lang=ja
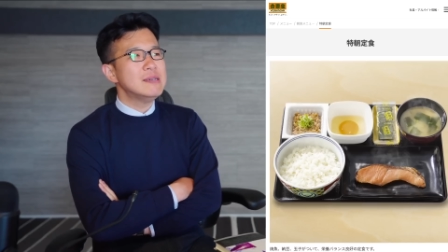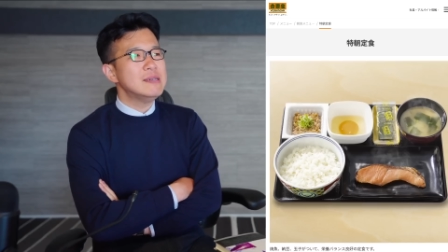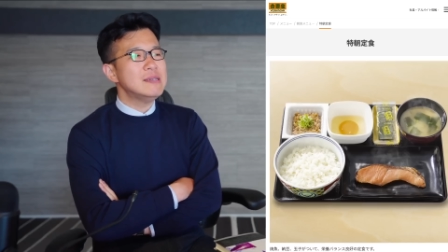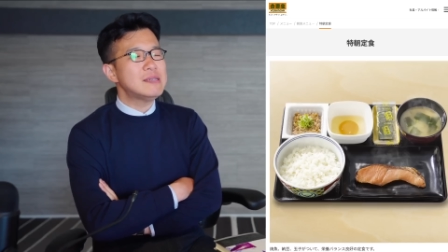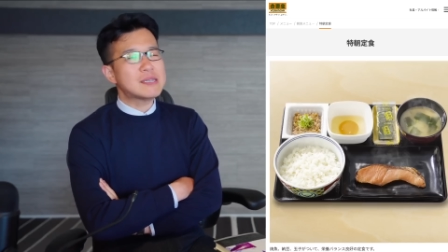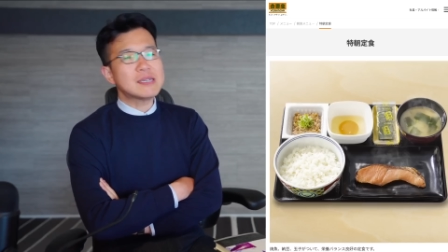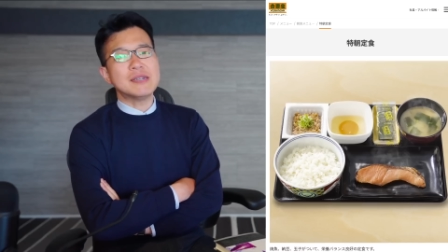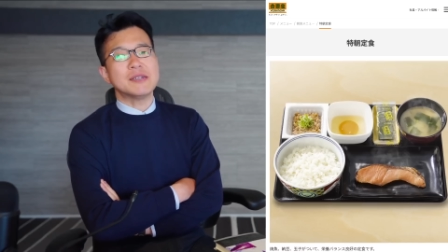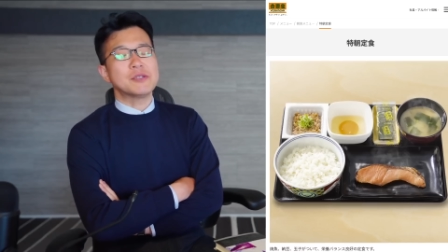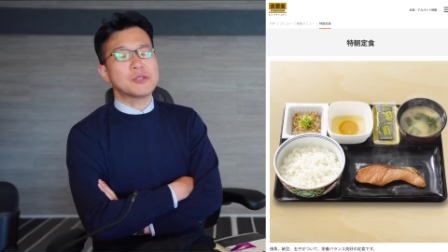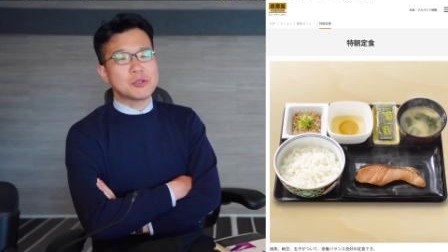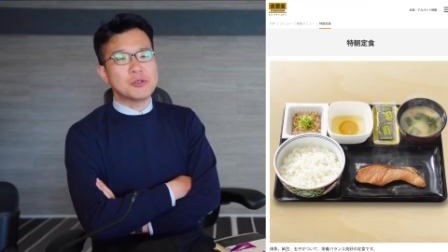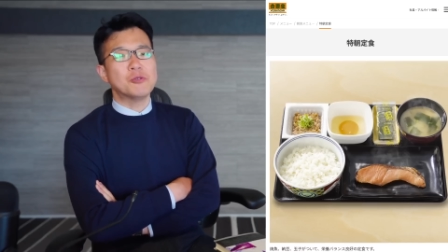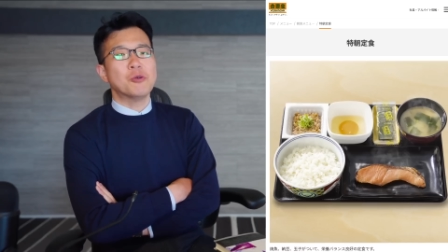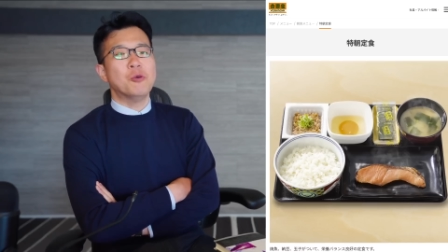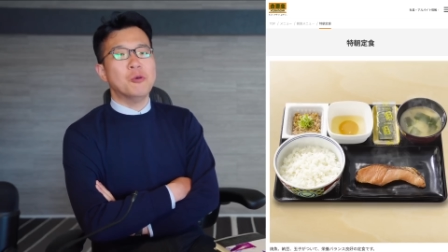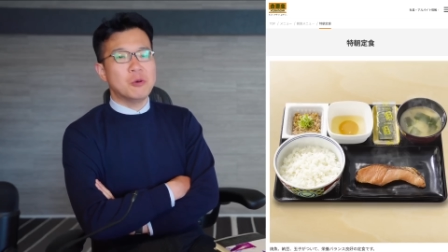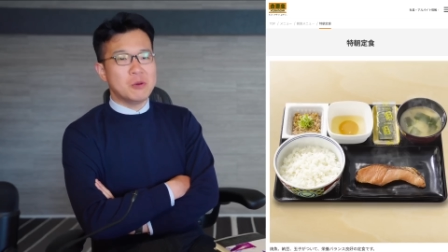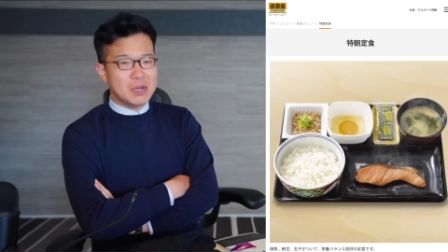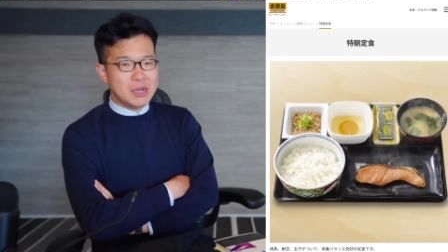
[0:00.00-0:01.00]
一から作る
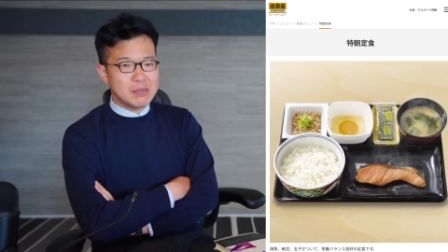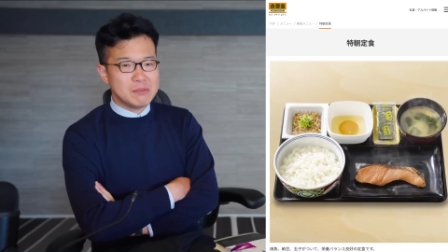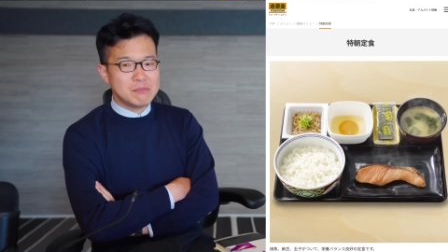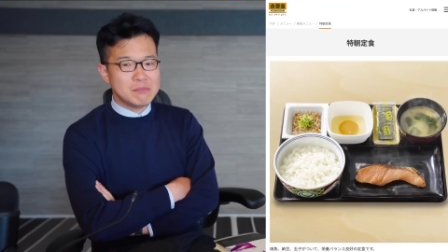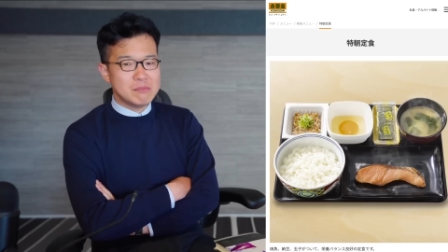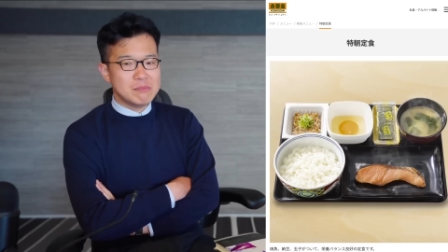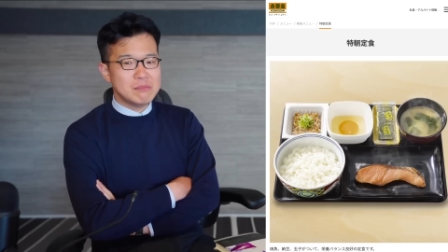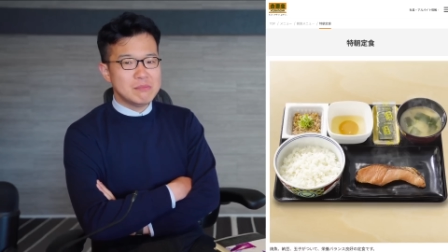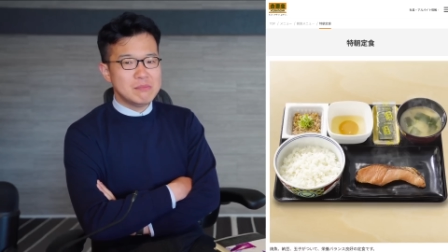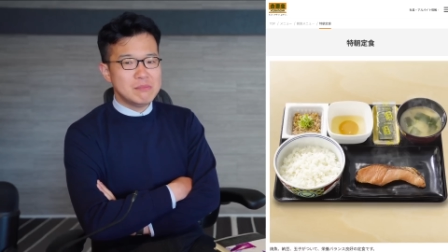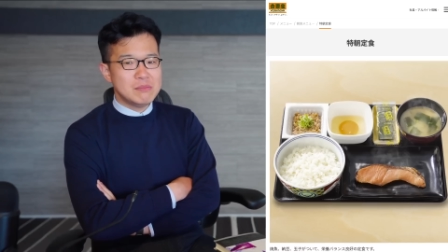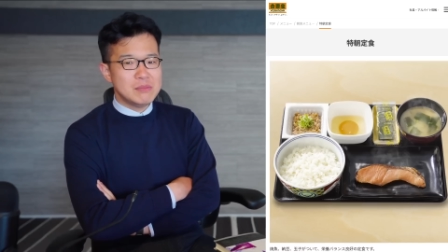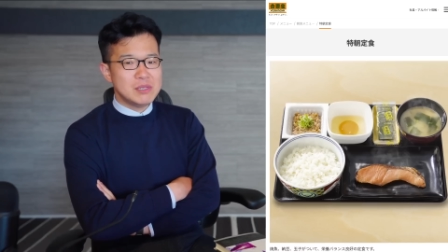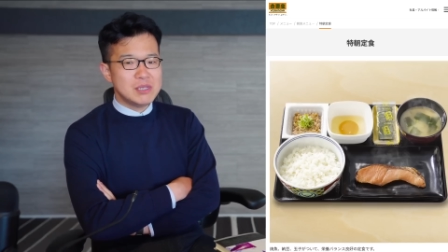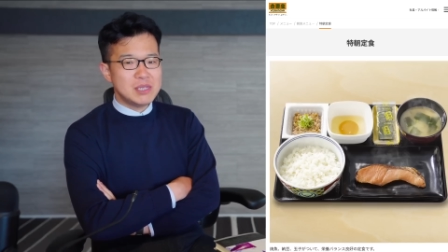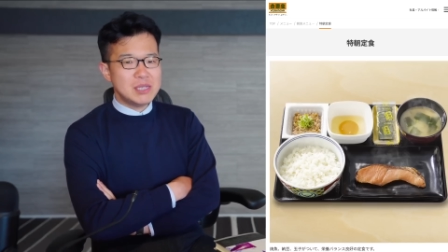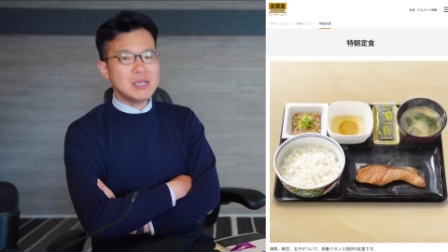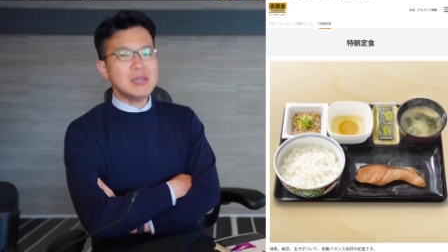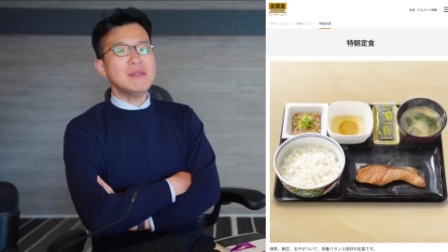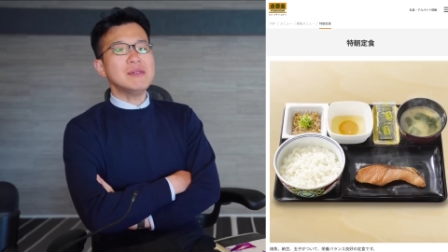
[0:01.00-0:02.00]
方が、
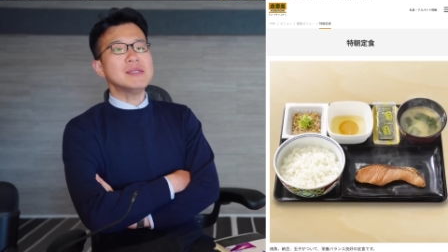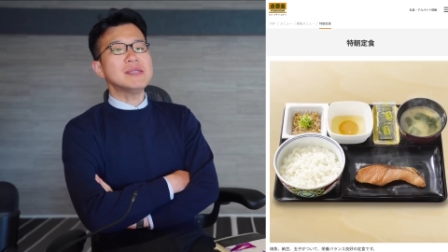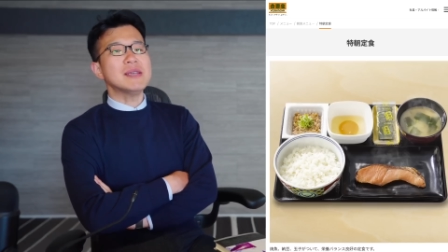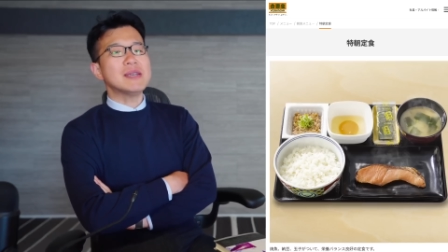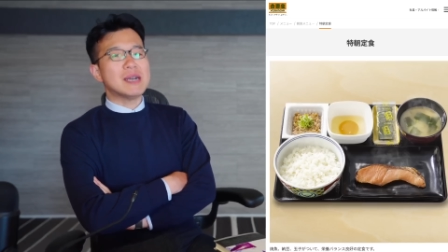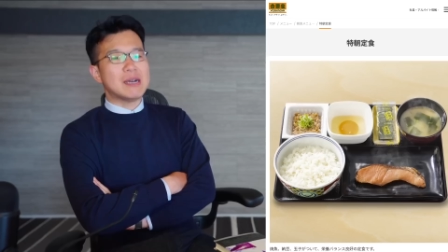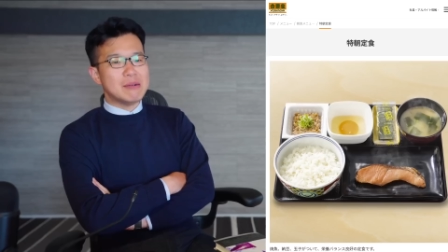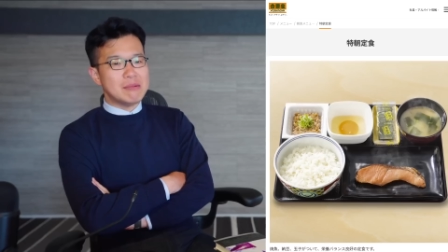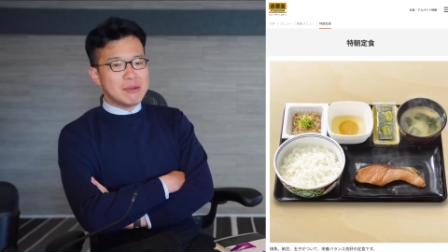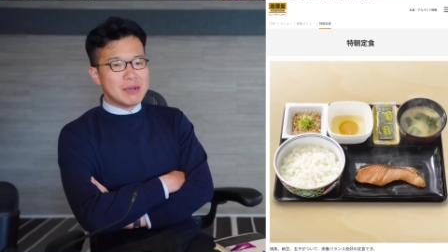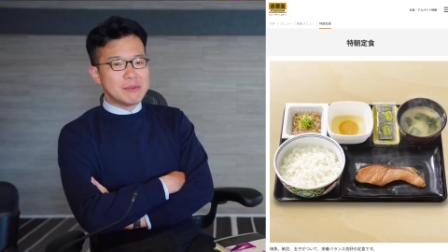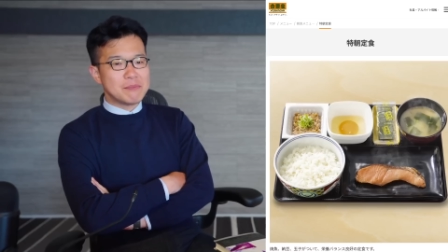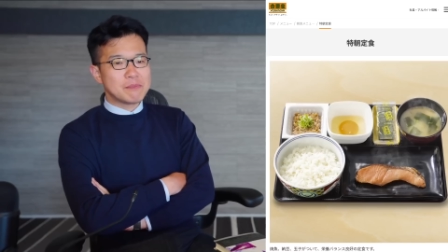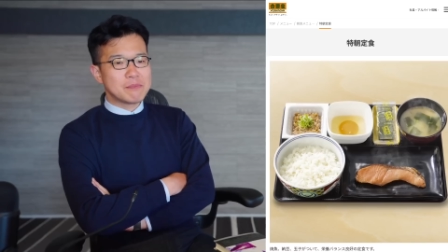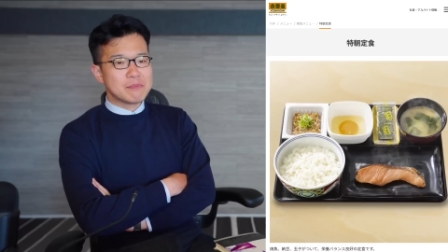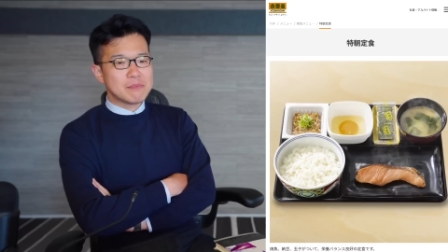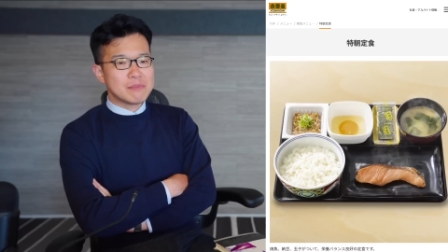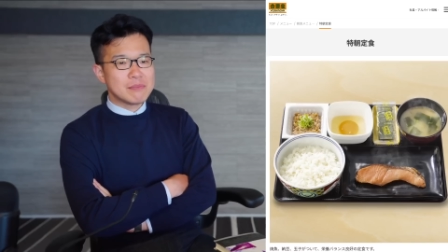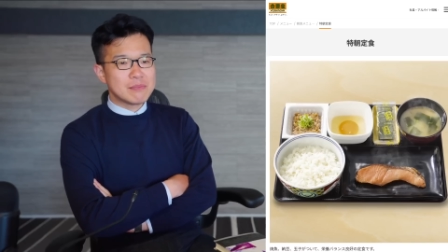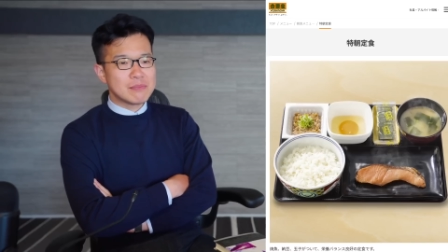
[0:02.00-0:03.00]
幸せ感は
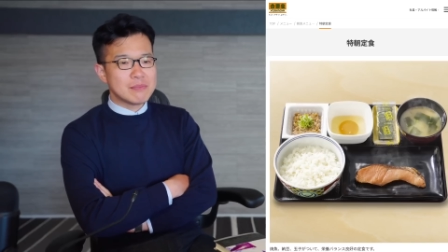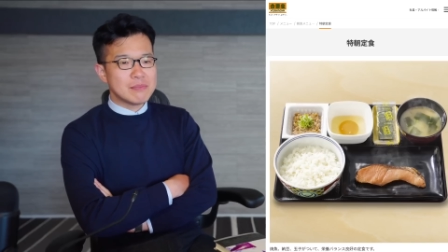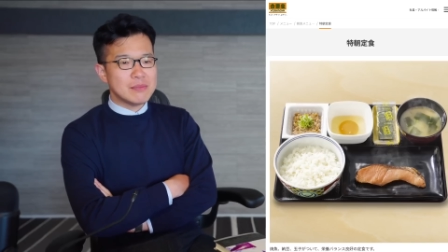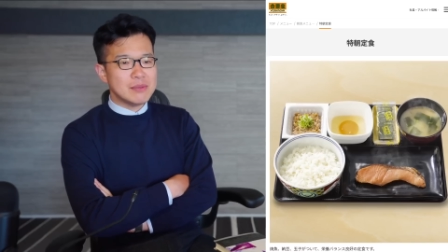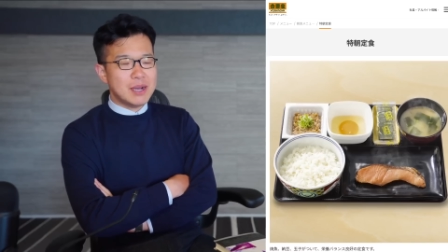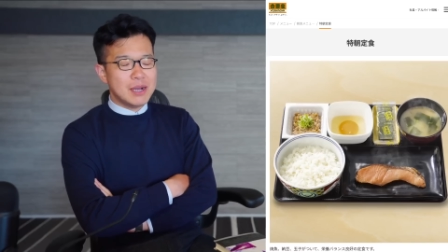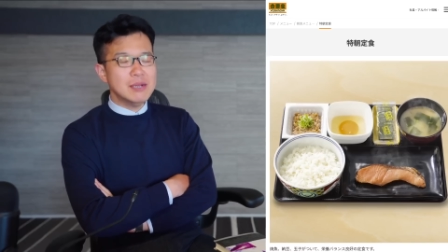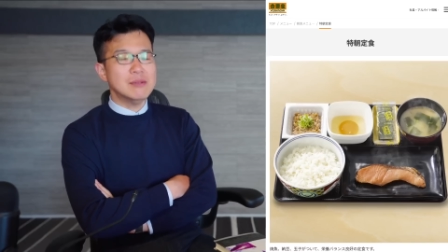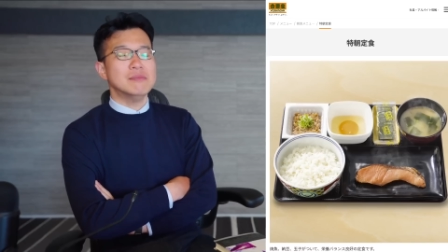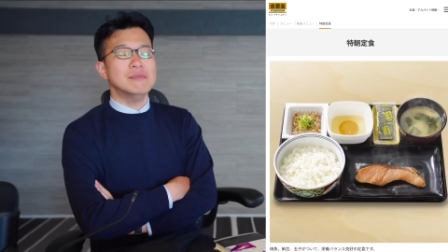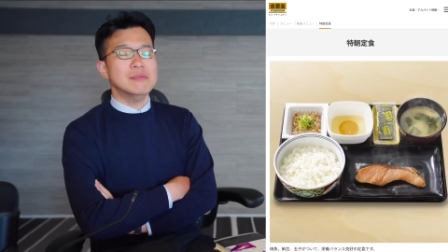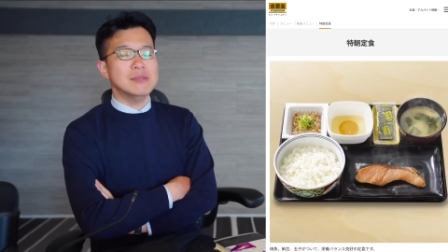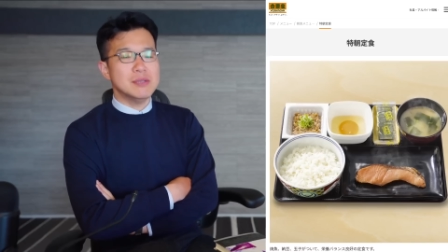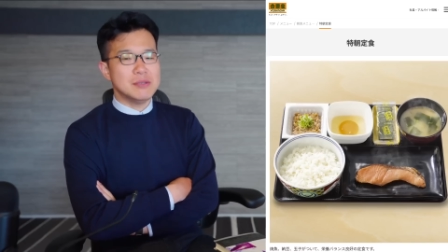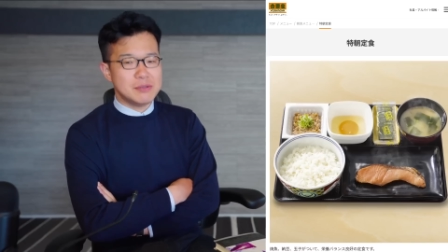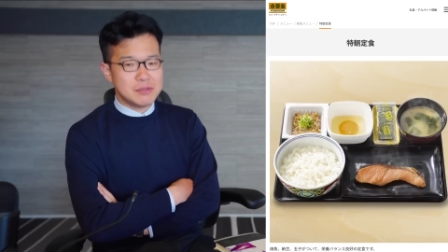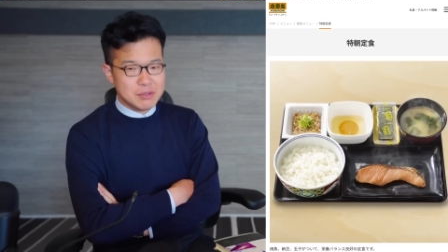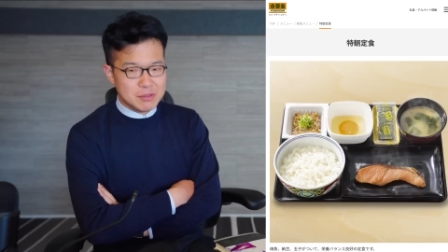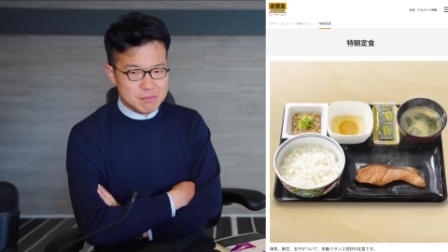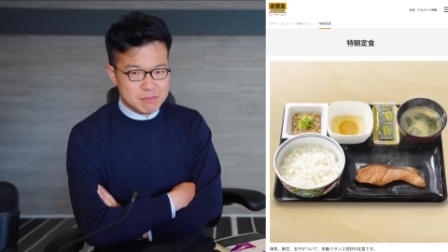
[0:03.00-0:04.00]
あるんで
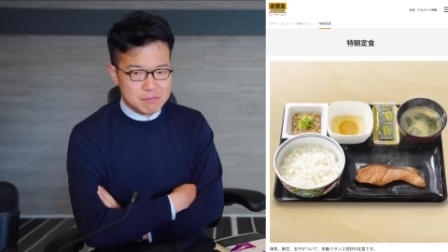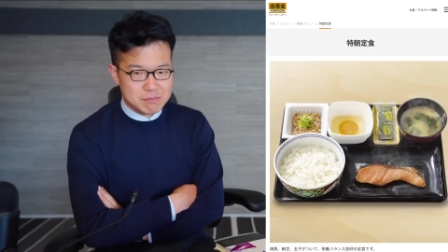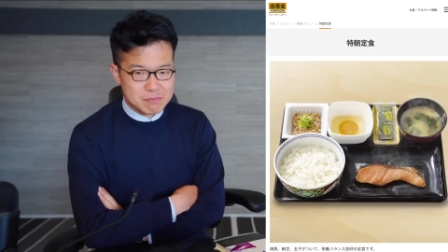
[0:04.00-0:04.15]
すよ。